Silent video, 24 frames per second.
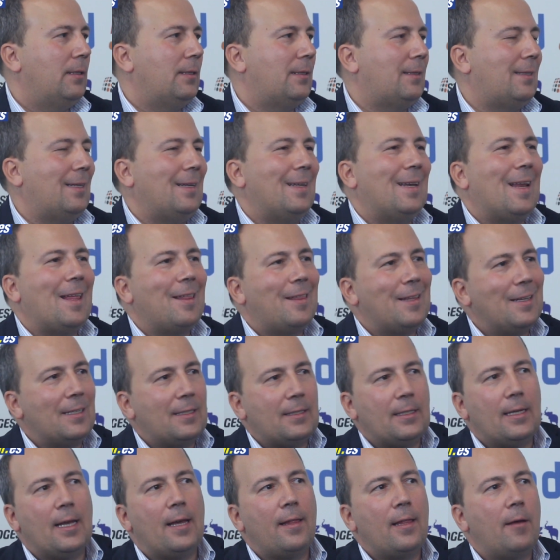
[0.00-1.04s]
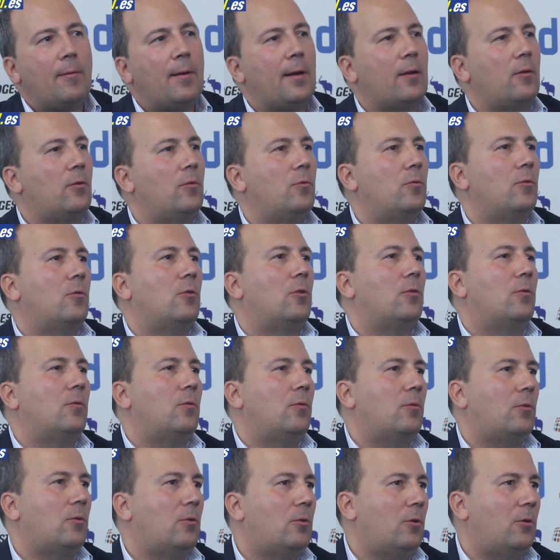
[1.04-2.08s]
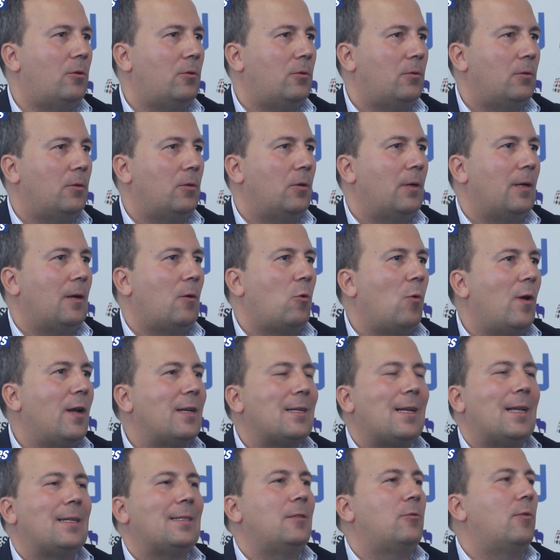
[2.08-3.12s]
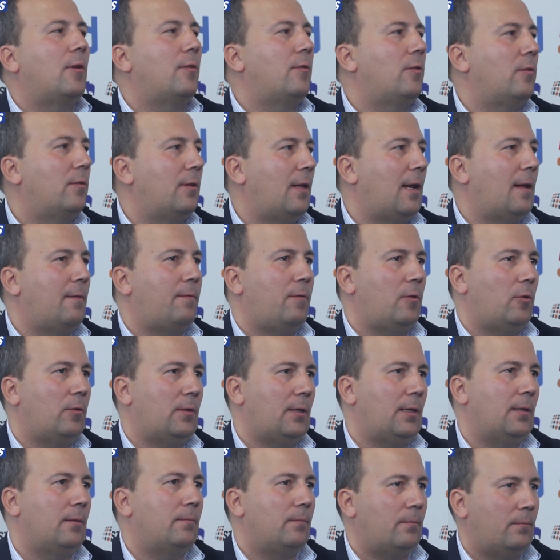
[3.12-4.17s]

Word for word: sin necesidad de hablar con un conductor, cuál es la situación de la flota.